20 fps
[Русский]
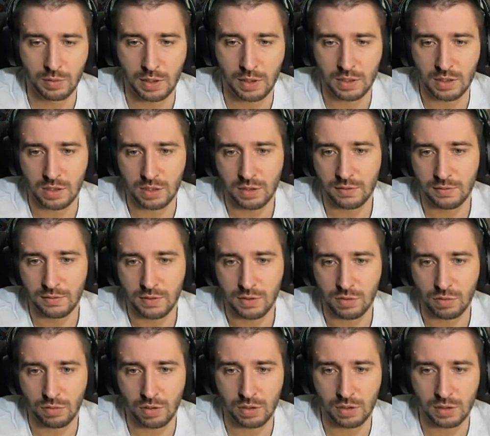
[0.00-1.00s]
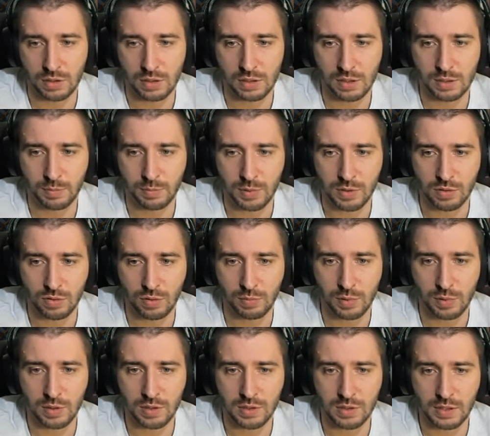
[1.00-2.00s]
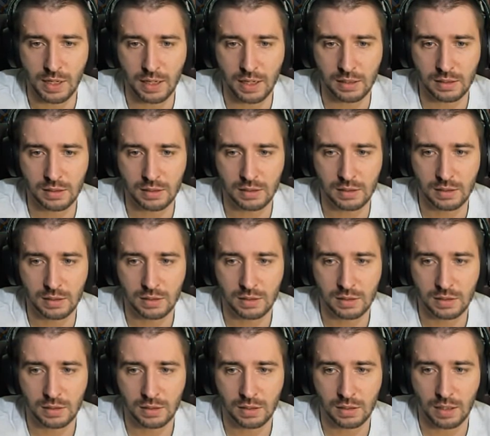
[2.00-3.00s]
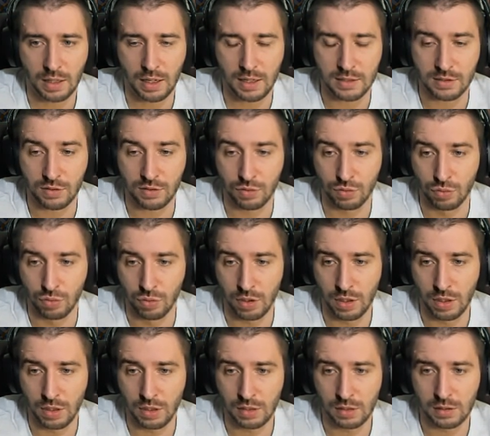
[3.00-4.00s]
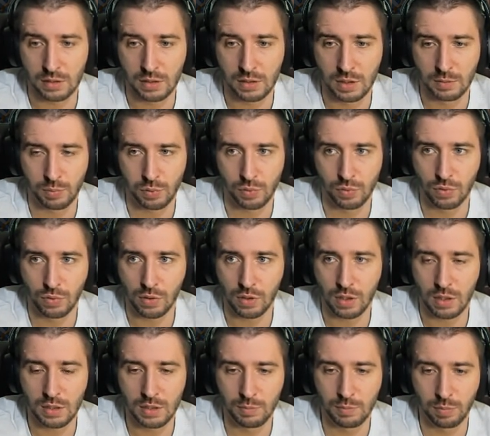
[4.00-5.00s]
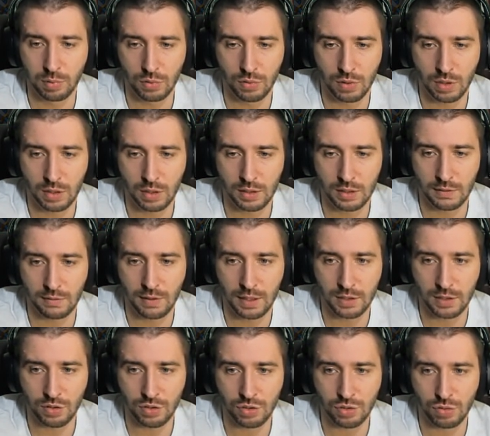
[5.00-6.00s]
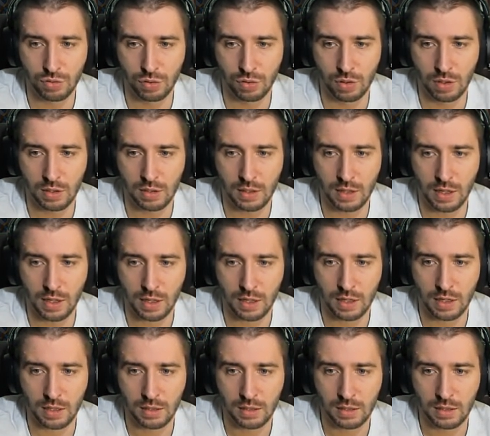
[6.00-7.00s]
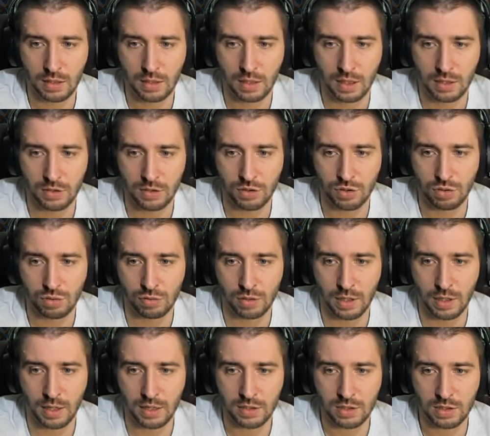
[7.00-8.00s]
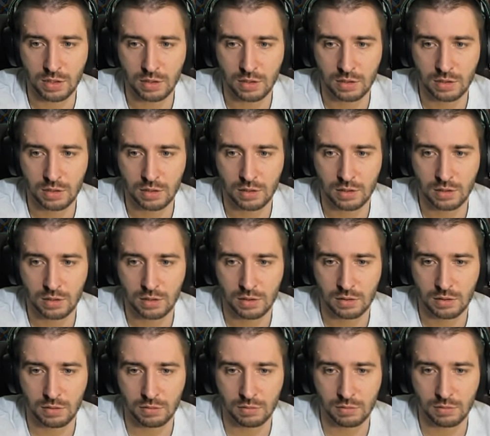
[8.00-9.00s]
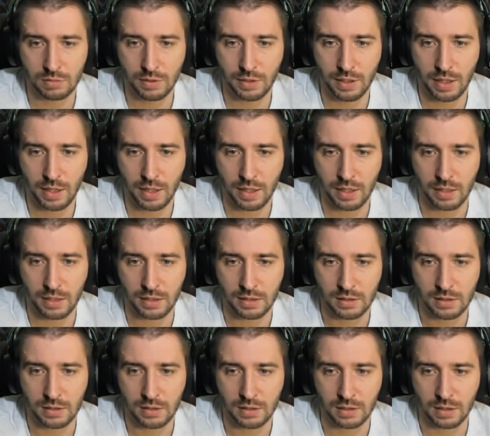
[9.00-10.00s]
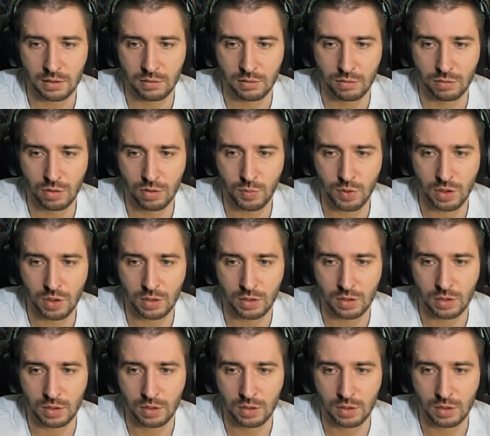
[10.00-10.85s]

конечно, весь роллинг делать по 150. Асурик, неплохо, неплохо. Давай еще, Ара. А еще дашь? Ну дай, рандомчик.